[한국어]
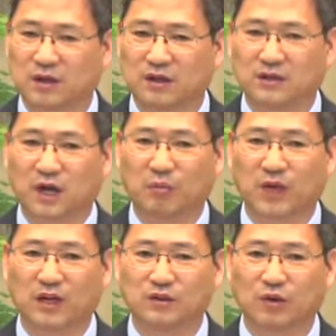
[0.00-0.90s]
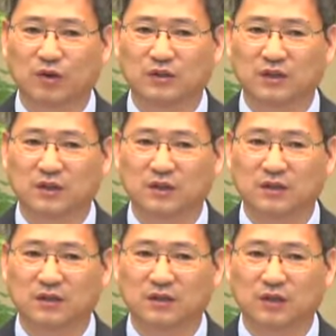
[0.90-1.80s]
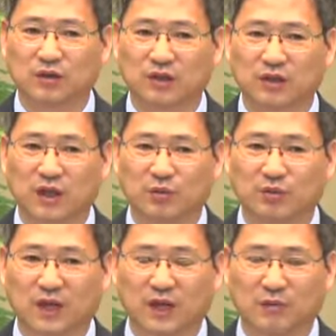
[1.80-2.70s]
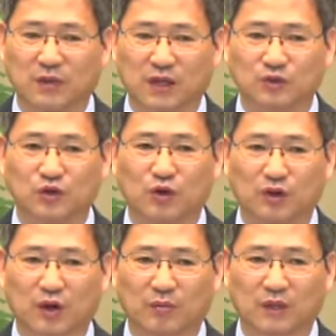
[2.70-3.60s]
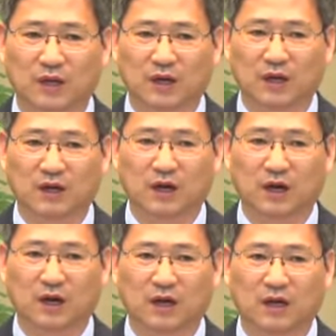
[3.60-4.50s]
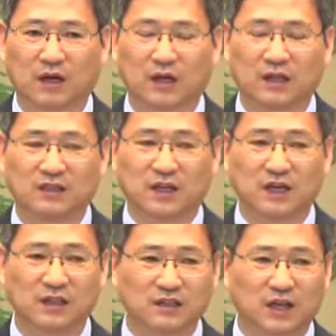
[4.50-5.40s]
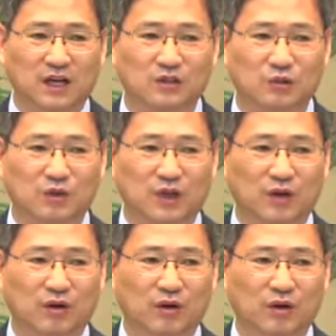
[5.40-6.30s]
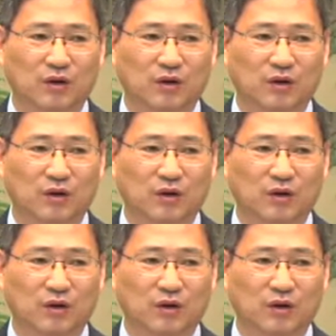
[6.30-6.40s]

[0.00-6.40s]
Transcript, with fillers: 정면에서 오는 적들은 성도들이 대부분 다 이깁니다. 순교라도 합니다. 그러나 전혀 생각지도 못했고